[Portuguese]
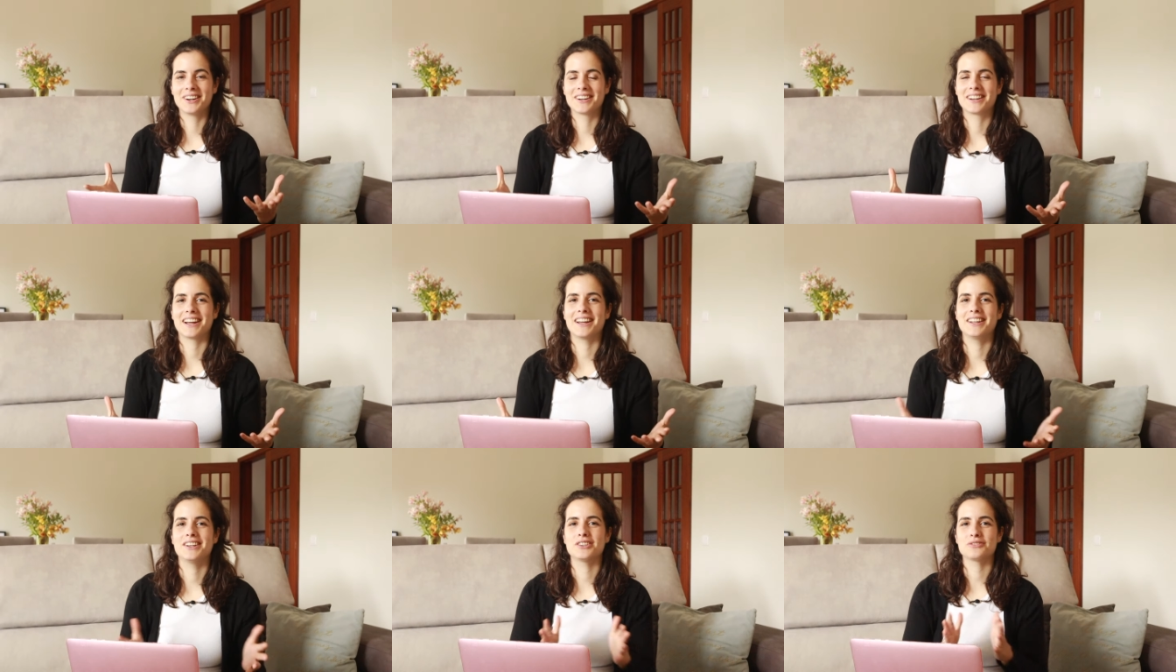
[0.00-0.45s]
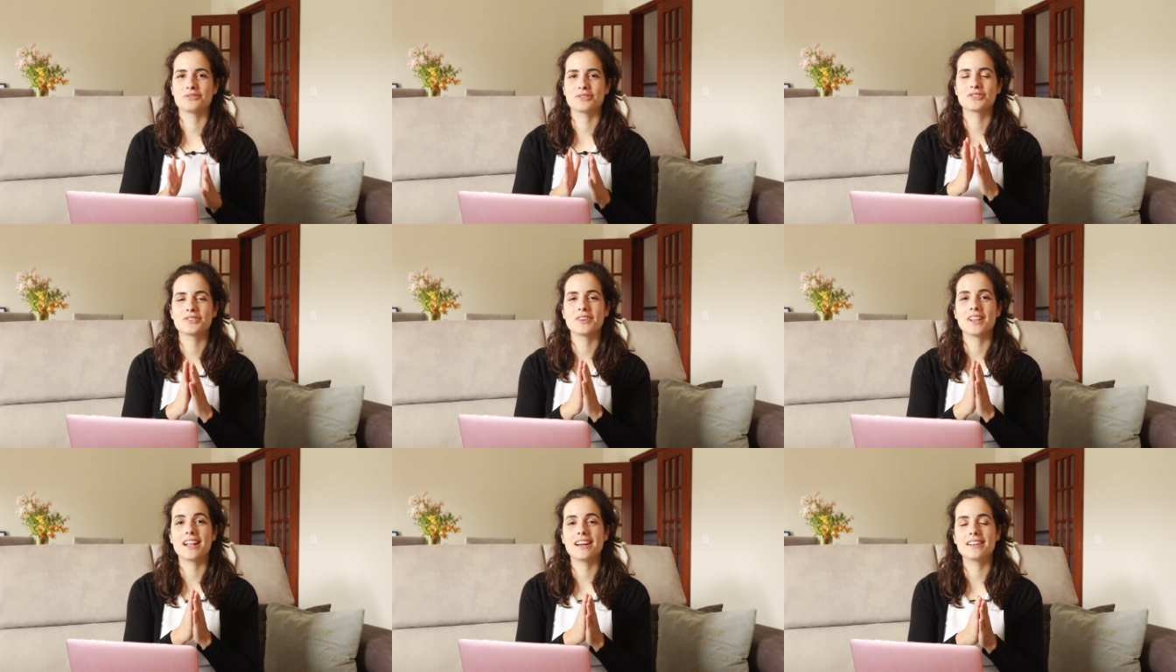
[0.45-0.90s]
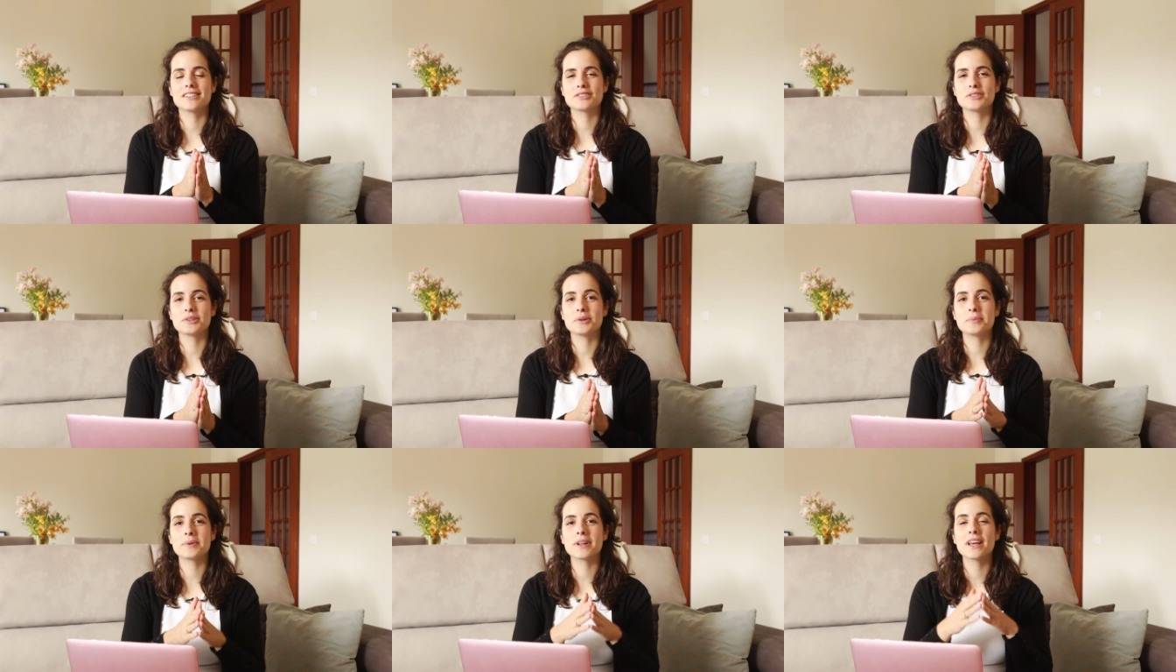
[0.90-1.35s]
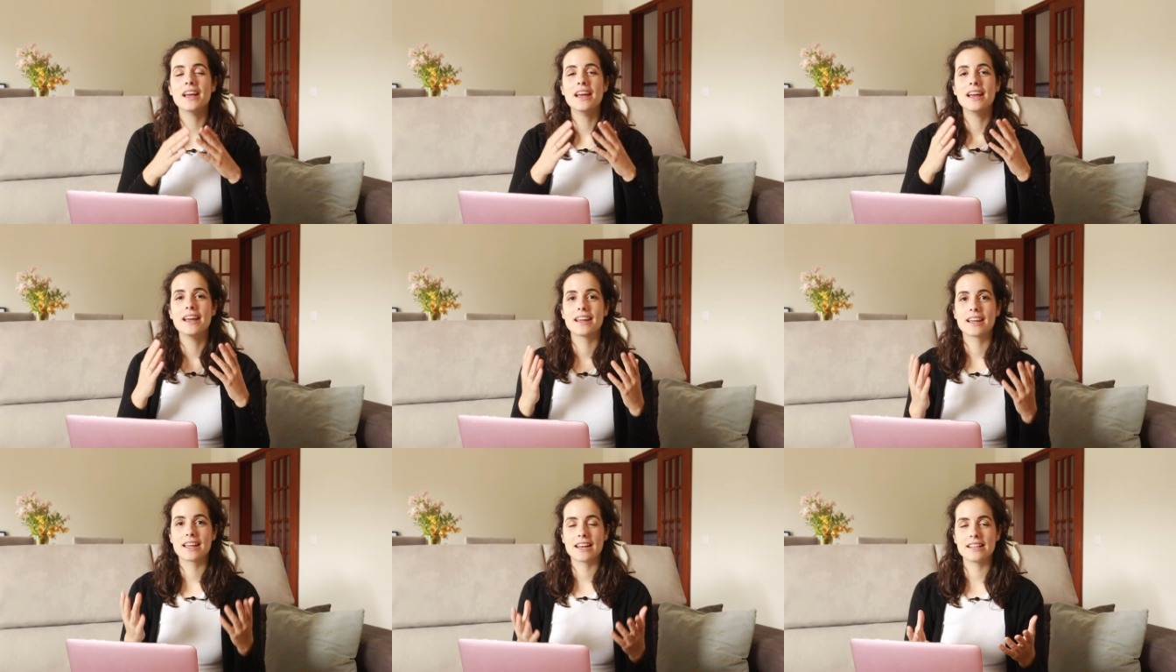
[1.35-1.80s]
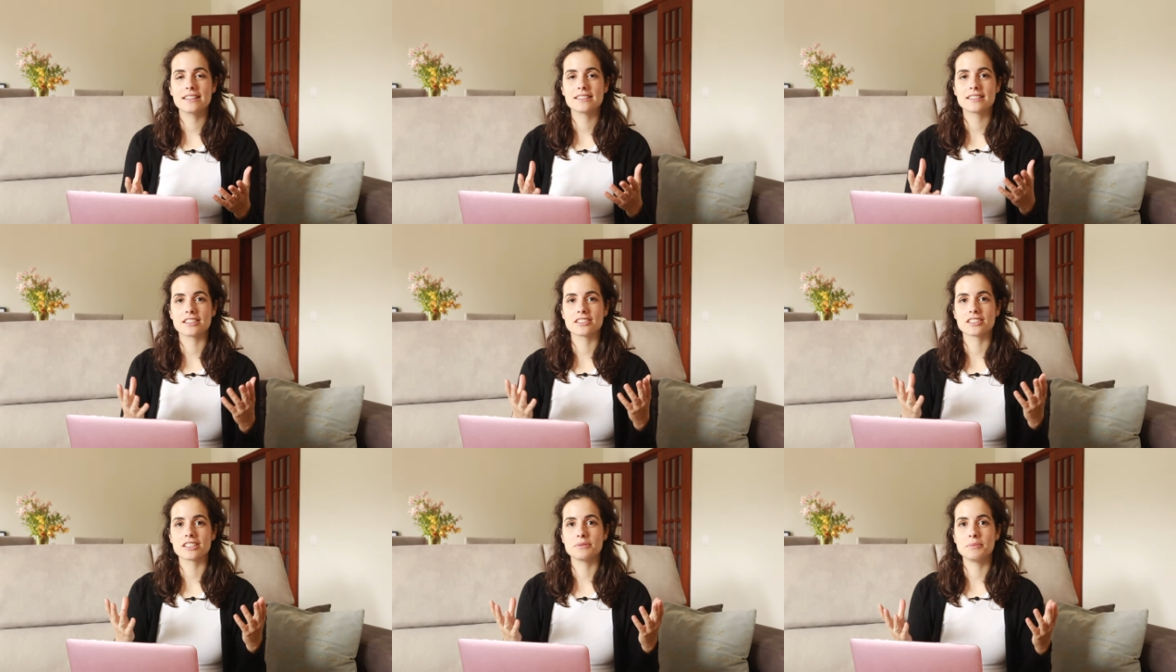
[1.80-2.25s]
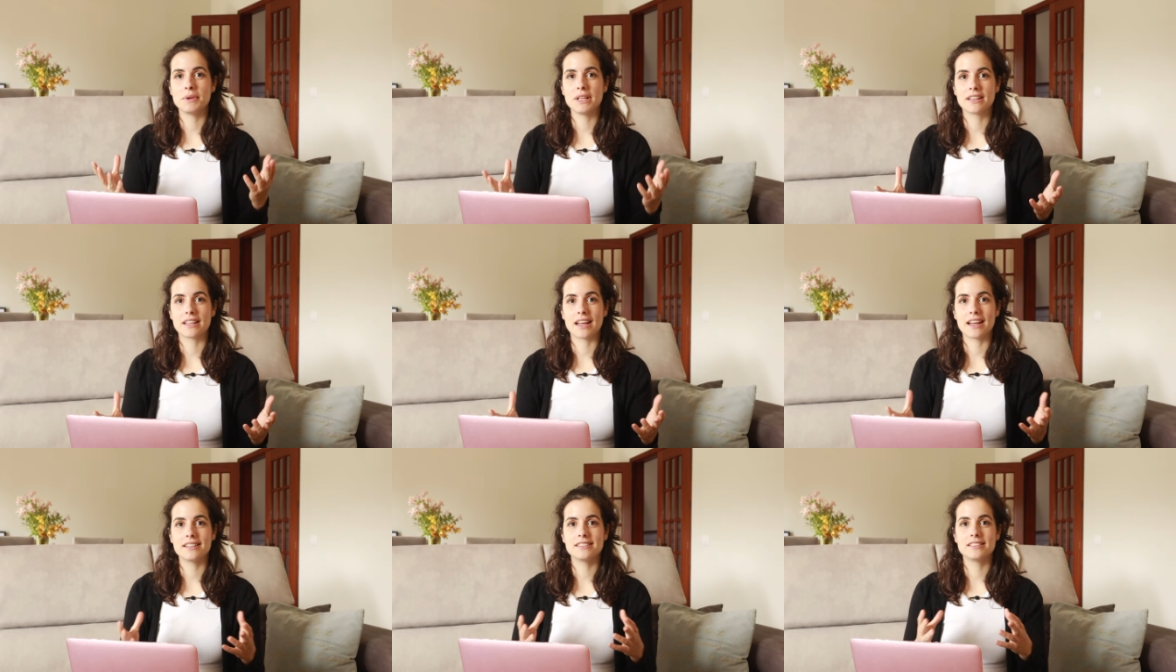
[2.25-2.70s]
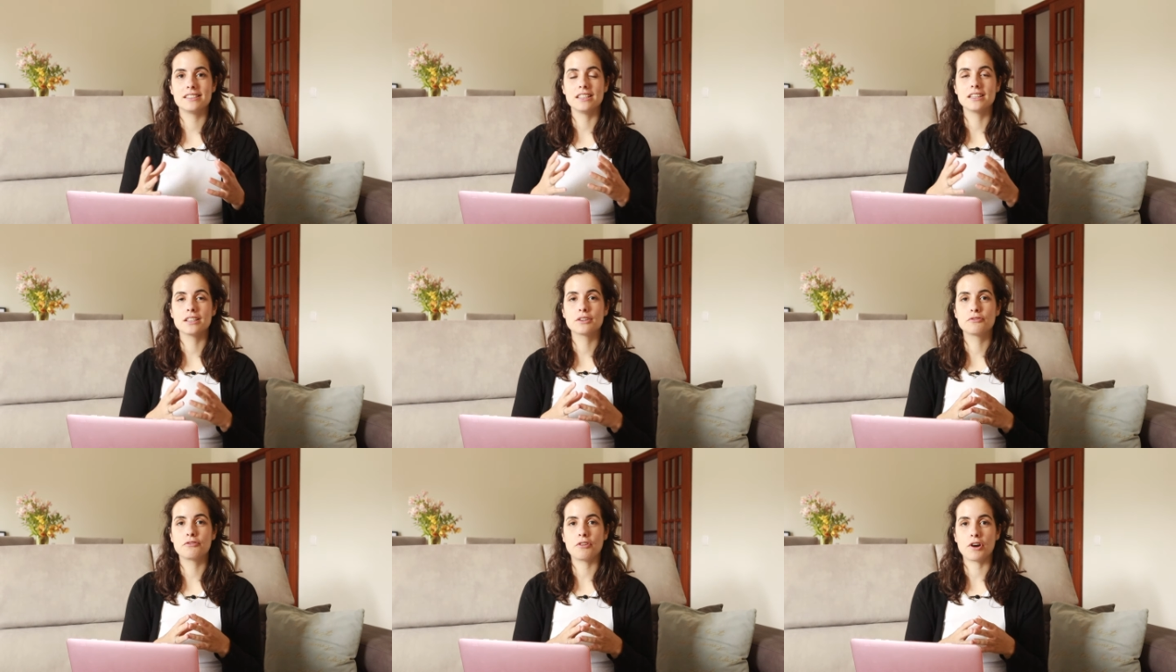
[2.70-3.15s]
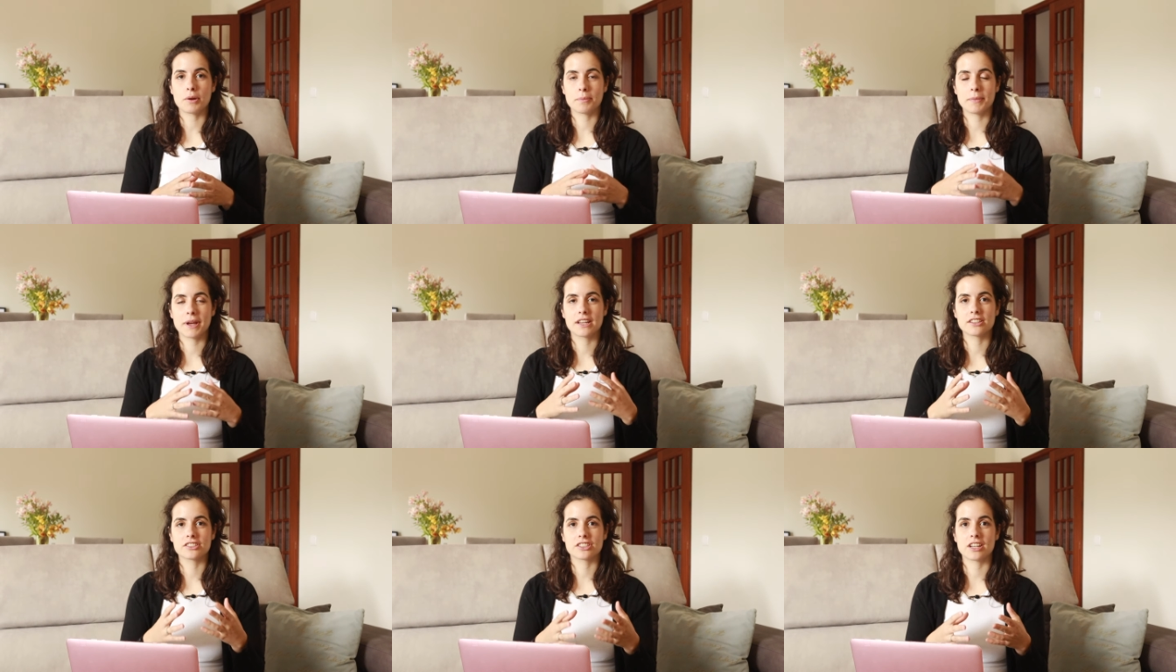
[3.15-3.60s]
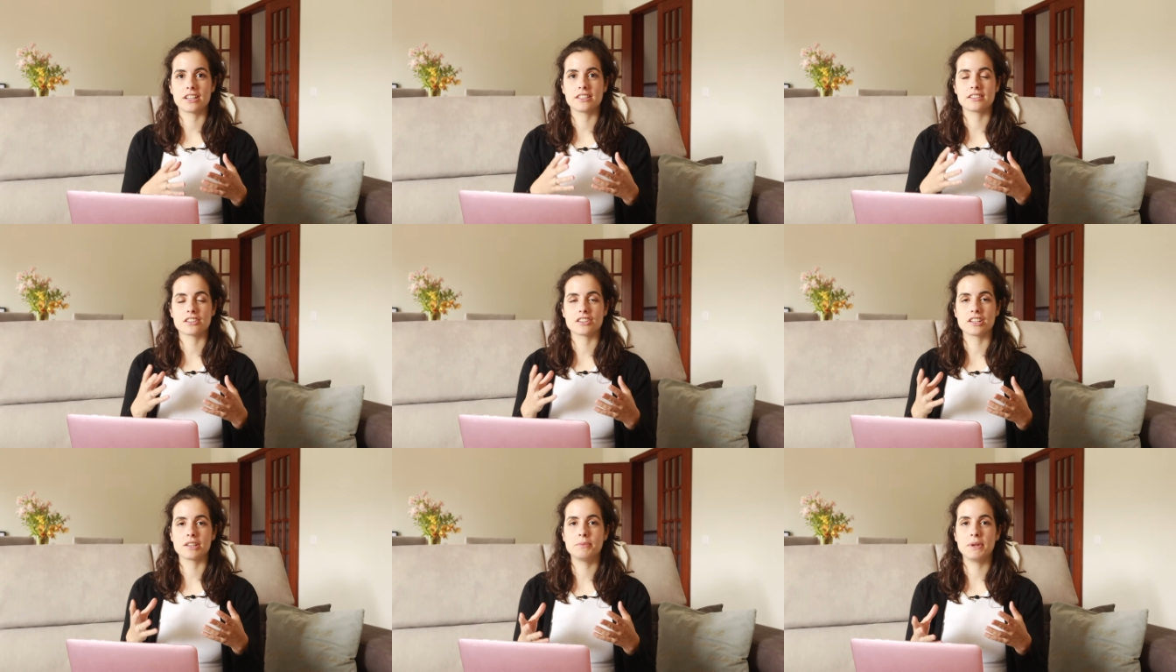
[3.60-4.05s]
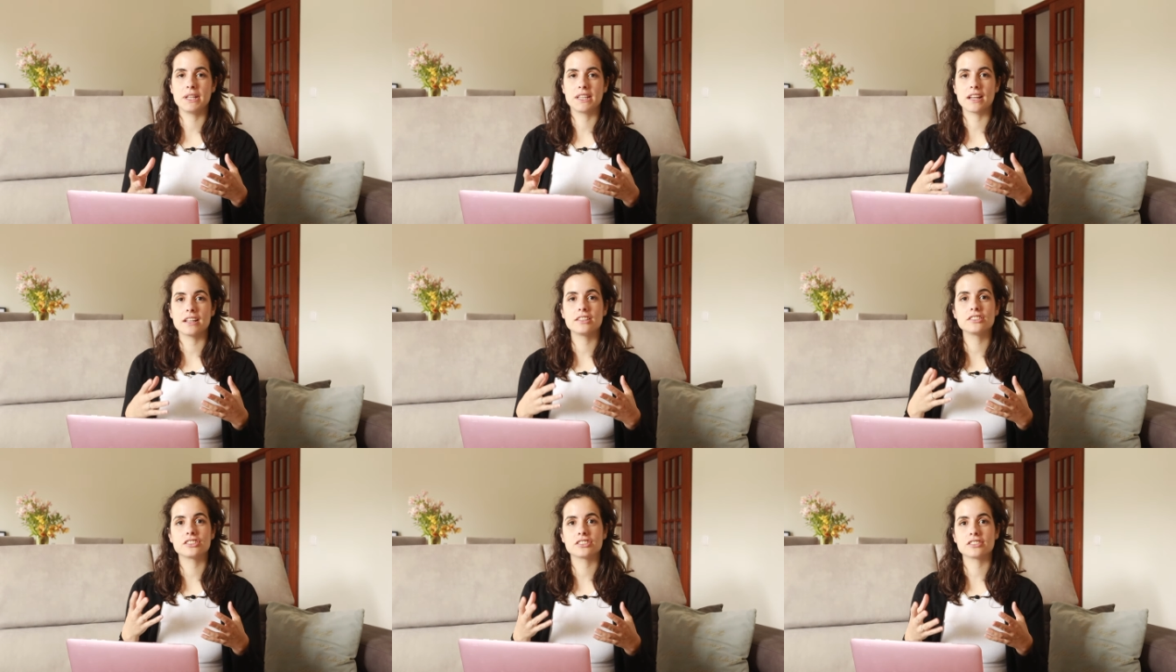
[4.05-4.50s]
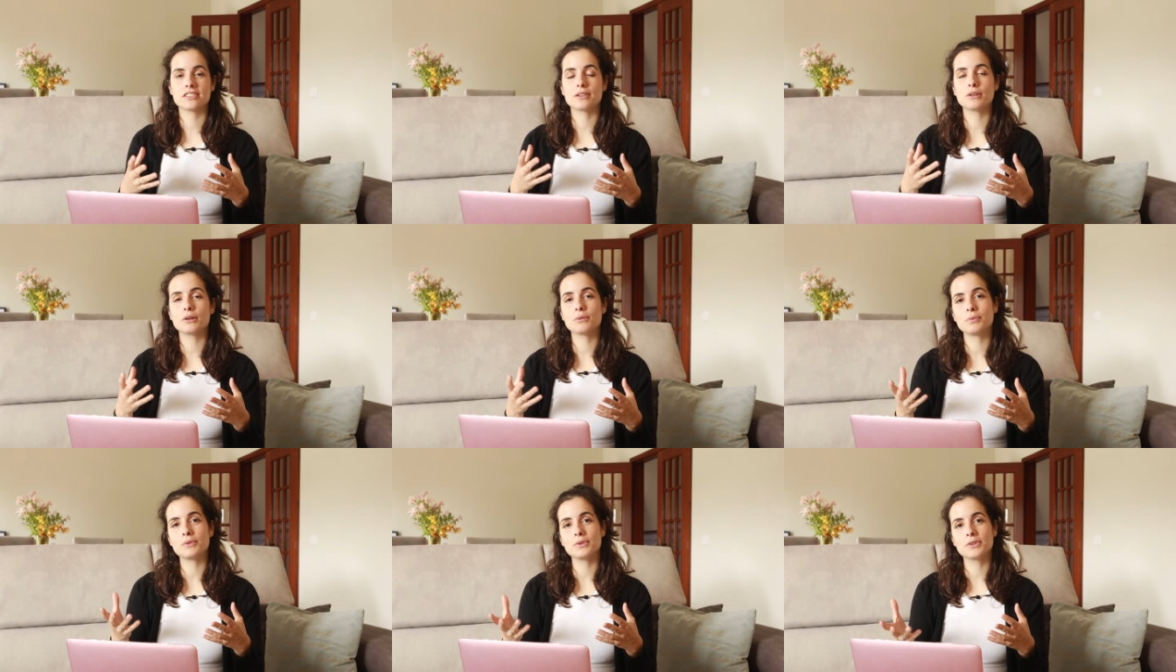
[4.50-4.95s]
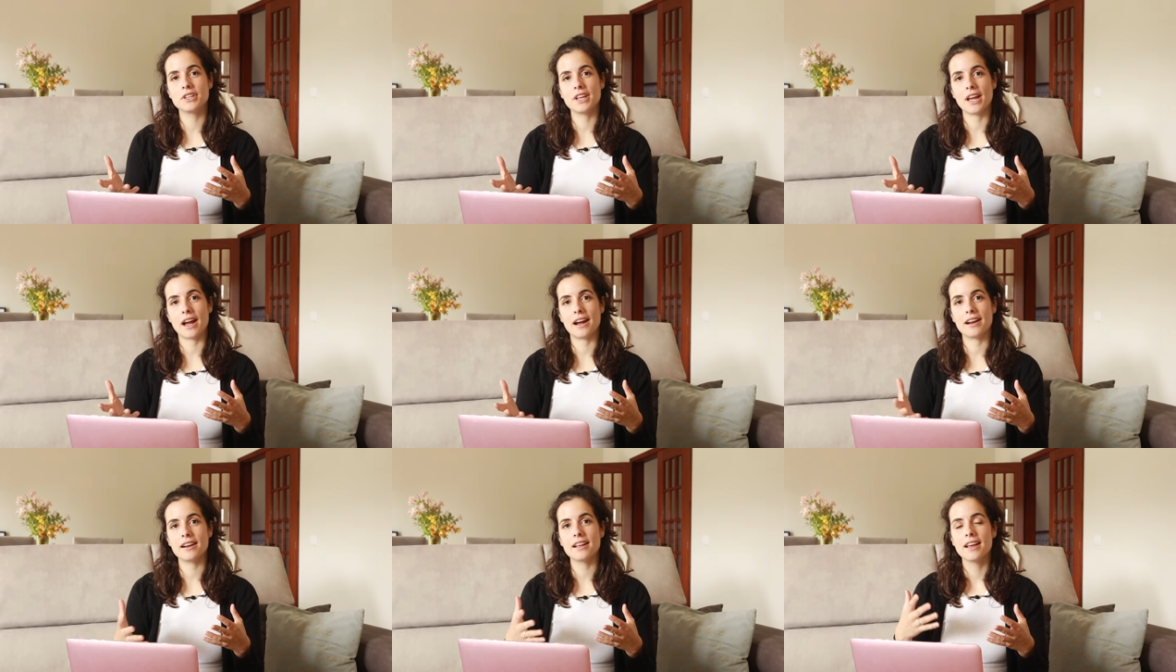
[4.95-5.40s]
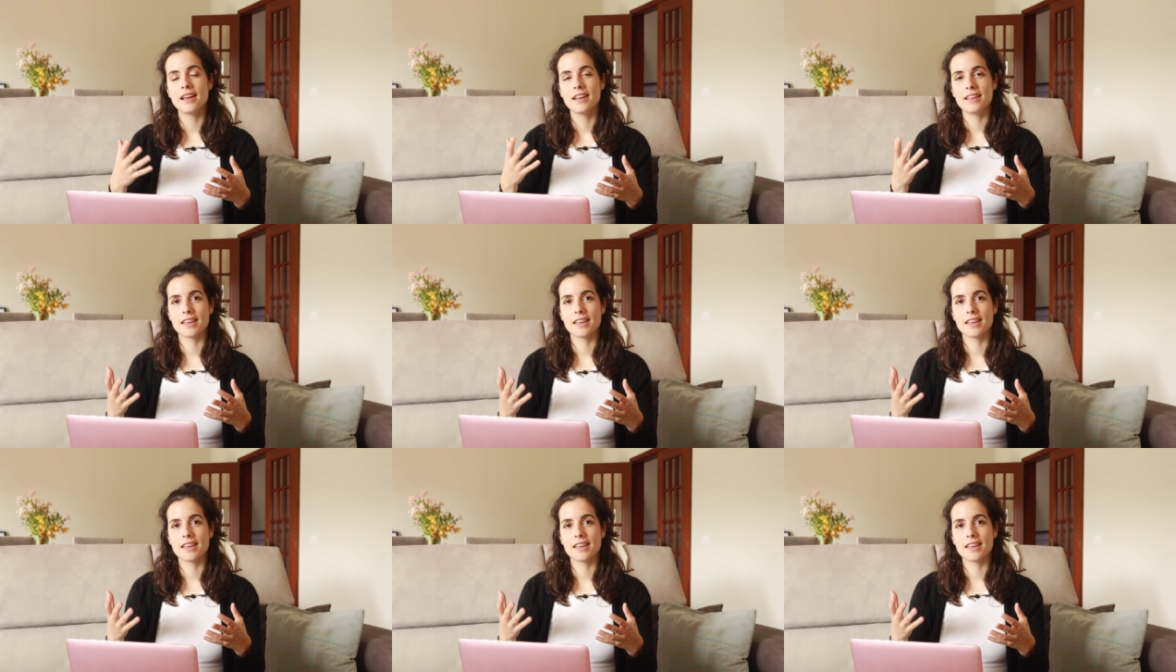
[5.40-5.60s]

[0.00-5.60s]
Ok, nós vamos falar sobre crenças limitantes e de que forma é que as crenças limitantes estão a bloquear